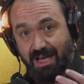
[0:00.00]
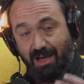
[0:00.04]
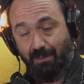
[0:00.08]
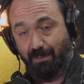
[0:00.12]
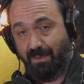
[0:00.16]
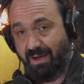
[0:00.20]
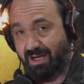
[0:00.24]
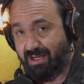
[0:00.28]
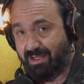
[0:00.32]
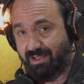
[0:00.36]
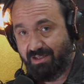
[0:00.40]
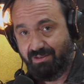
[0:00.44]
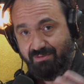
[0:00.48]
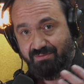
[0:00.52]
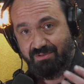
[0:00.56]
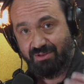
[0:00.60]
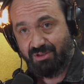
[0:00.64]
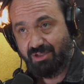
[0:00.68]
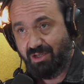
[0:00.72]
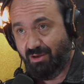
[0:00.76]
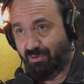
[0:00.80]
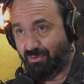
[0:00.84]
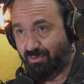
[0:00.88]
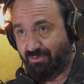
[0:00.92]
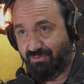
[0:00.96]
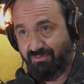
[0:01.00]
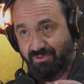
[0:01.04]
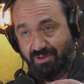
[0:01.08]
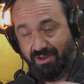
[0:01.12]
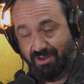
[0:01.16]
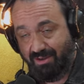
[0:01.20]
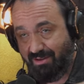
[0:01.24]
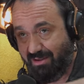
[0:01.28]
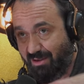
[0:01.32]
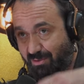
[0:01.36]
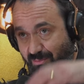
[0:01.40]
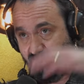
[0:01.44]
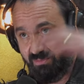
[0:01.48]
Epá, cada vez que há um
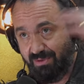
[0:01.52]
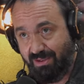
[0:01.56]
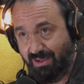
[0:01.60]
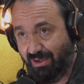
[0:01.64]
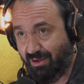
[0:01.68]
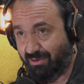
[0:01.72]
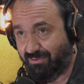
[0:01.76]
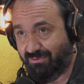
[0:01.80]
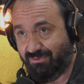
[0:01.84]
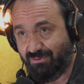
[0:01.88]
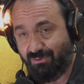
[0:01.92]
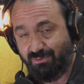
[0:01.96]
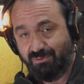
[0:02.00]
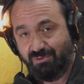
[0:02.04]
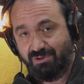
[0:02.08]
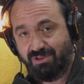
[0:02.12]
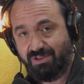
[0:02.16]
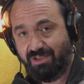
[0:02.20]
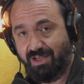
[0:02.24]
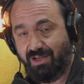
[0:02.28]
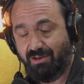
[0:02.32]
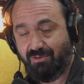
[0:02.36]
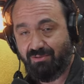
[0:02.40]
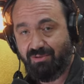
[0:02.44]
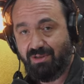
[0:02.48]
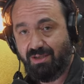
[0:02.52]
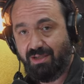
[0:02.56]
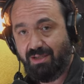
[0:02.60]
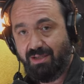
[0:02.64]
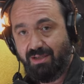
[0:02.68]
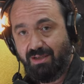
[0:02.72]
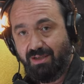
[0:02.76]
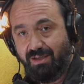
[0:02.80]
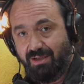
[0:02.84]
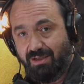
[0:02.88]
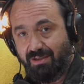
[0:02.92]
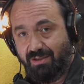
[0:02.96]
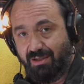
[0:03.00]
governo, há uma revolução
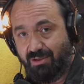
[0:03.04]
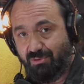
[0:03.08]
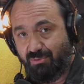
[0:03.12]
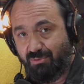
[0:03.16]
na